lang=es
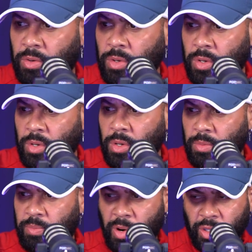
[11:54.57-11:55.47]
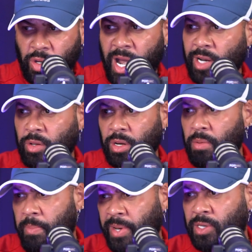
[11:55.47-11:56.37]
Bien, bien, porque estoy harto de que
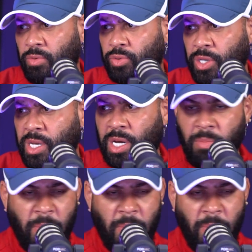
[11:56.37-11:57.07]
me pasen un CD, que me